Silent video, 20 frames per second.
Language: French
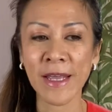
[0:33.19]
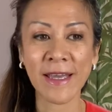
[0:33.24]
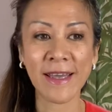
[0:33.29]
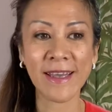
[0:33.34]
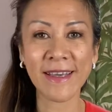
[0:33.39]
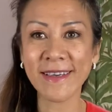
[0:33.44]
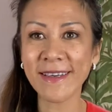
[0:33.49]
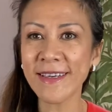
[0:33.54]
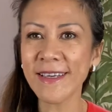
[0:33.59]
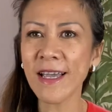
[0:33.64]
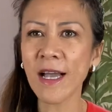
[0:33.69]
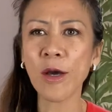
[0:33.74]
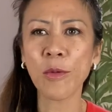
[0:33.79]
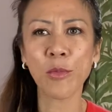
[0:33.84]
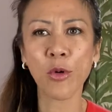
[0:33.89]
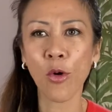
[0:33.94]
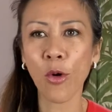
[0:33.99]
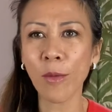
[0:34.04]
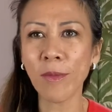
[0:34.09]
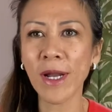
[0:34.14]
et qui a un
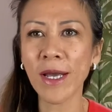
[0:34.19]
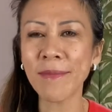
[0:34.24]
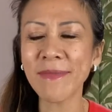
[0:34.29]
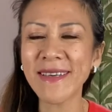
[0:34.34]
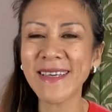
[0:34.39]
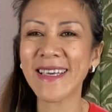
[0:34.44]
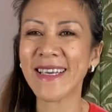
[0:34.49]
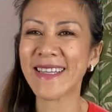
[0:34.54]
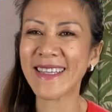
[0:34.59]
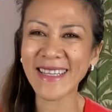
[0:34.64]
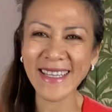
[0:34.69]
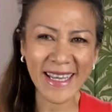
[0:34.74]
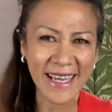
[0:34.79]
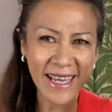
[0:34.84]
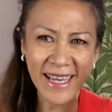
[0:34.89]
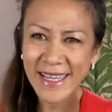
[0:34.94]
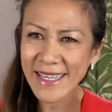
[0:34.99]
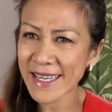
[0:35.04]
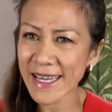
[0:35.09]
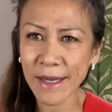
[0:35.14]
problème qui est très
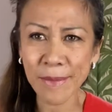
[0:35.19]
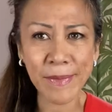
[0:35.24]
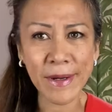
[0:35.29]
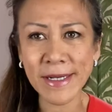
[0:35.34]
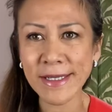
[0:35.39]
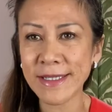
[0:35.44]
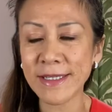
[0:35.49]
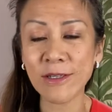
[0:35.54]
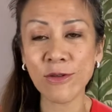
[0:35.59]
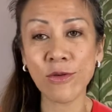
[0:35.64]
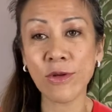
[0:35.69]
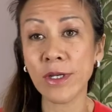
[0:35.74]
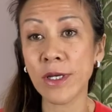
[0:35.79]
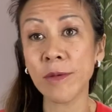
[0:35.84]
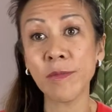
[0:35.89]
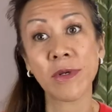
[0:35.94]
très particulier,